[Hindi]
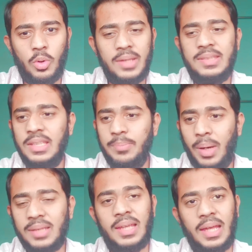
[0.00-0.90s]
जो
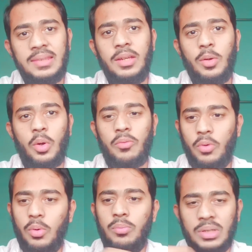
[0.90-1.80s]
ऐसी बात कहते हैं
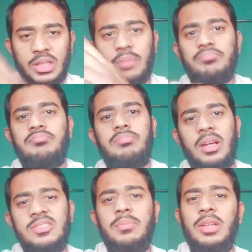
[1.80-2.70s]
और वो
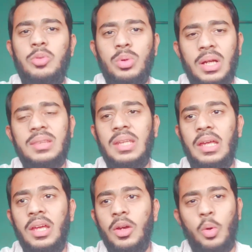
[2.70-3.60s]
मतलब हस्त मैथुन
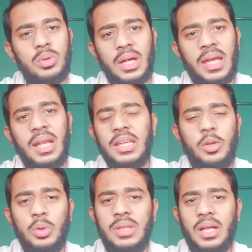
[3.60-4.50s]
करते हैं उनका
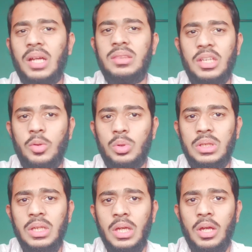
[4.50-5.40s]
कहना है कि कोई दिक्कत
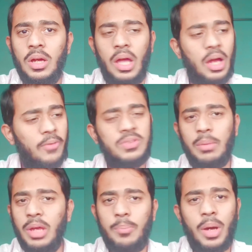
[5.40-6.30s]
नहीं होती
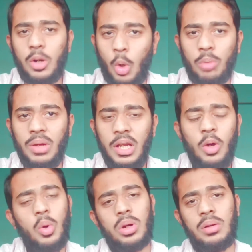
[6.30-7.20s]
हफ्ते में एक बार
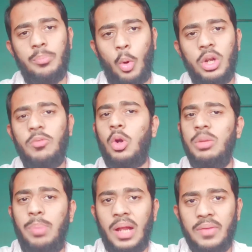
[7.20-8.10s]
नॉर्मल है और बॉडी
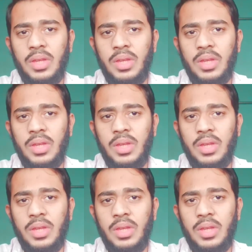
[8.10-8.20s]
वॉडी